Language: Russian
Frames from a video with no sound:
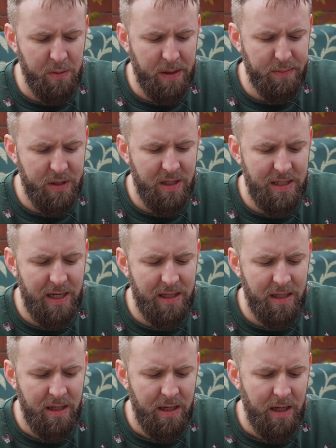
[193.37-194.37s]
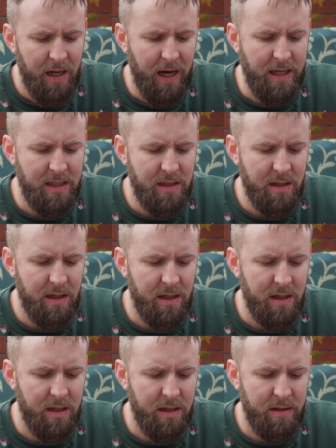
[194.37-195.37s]
у меня 51,
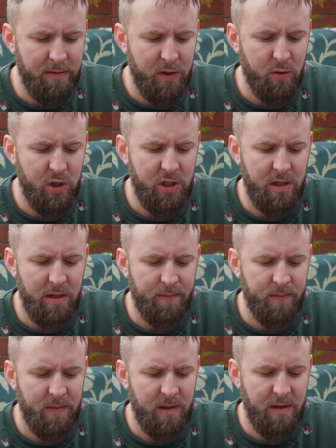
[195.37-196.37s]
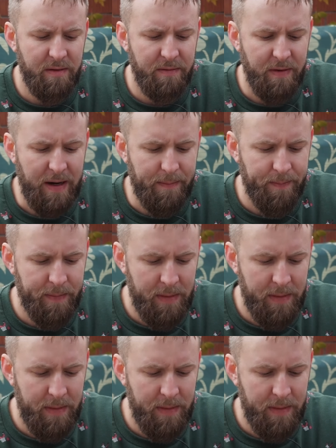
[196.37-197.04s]
э, двоеточие 2.